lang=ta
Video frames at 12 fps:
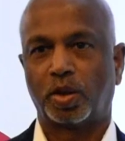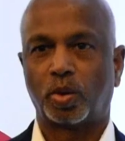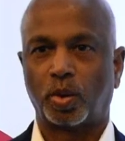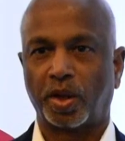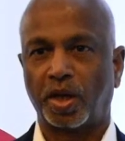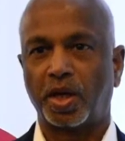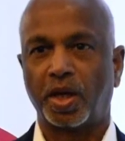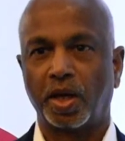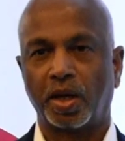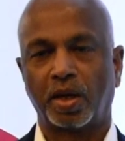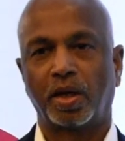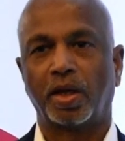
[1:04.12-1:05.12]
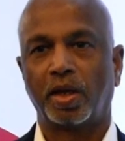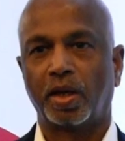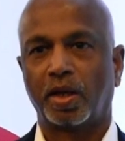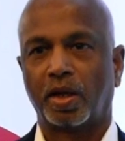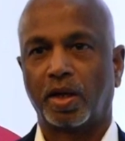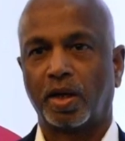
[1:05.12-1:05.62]
தொடங்கி
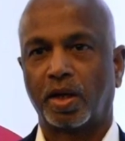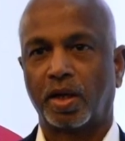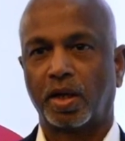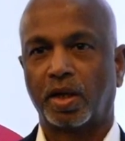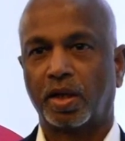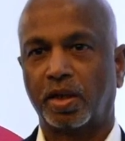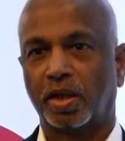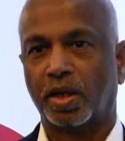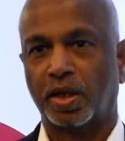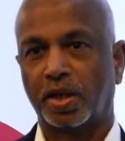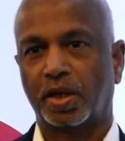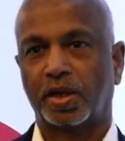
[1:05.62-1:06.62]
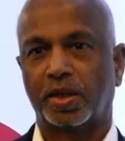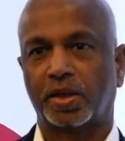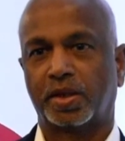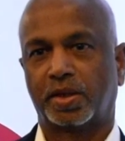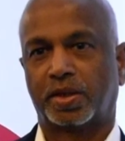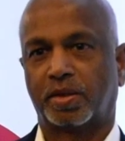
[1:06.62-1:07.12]
இந்த
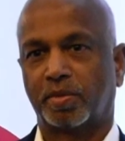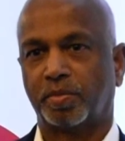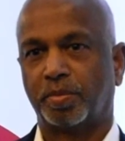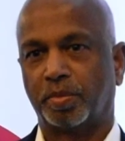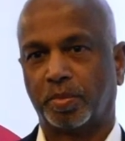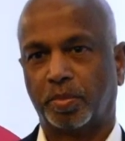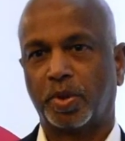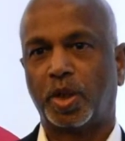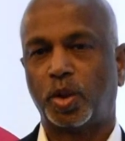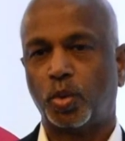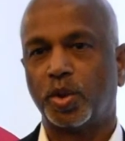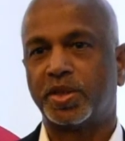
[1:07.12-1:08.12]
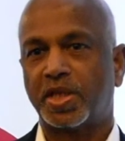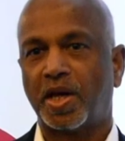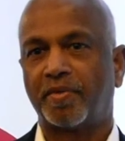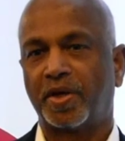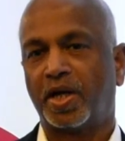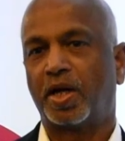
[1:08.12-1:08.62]
மருத்துவ
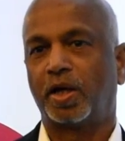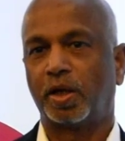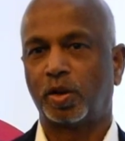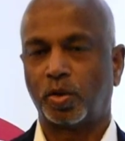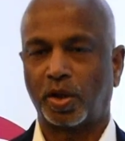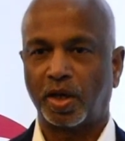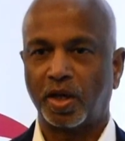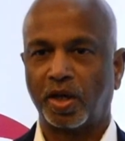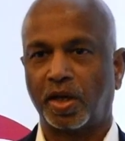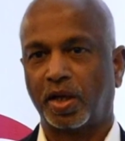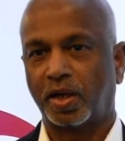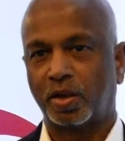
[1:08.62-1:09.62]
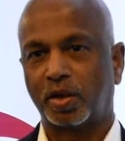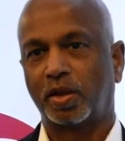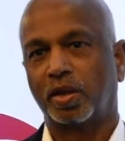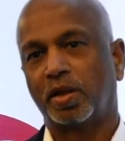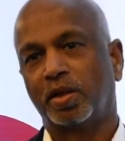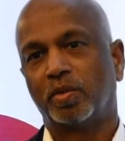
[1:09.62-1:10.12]
சேவை நாங்கள் தொடங்கி
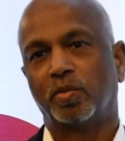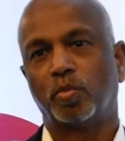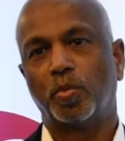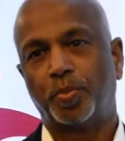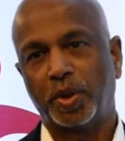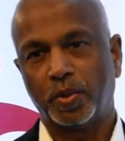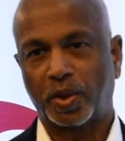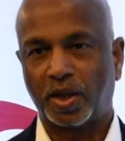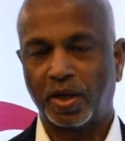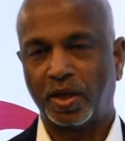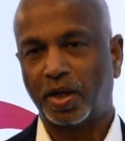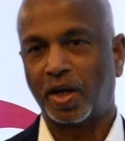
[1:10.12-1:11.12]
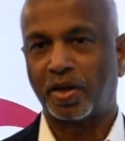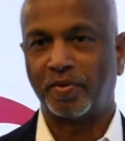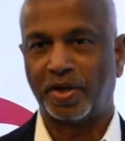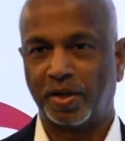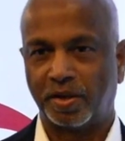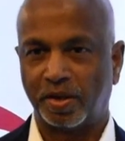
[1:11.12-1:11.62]
முப்பது வருடங்கள்
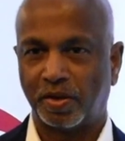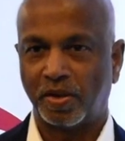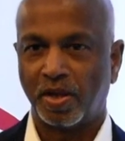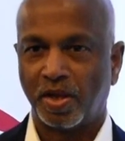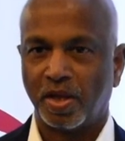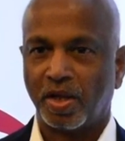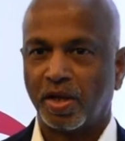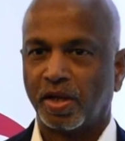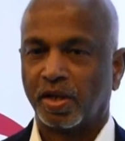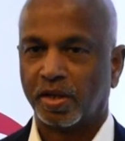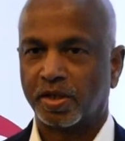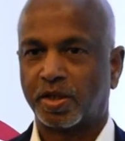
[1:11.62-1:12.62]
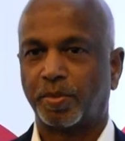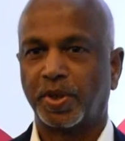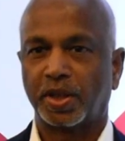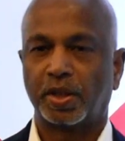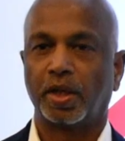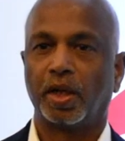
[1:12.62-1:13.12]
ஆகிவிட்டது இந்த
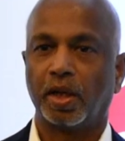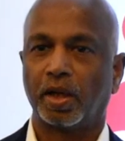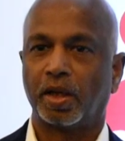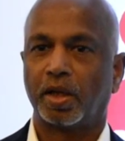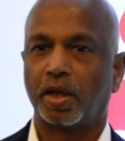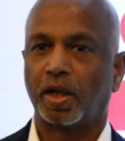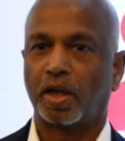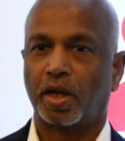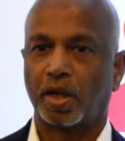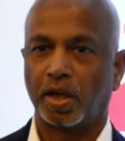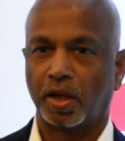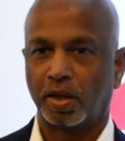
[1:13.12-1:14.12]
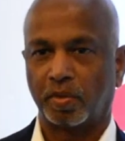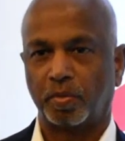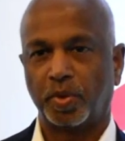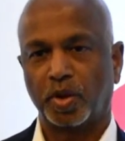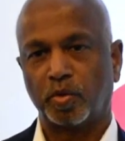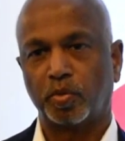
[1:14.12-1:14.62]
சமயத்தில் நாங்கள்
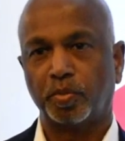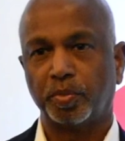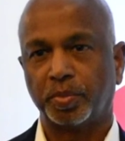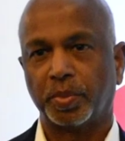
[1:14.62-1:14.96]
மிகவும்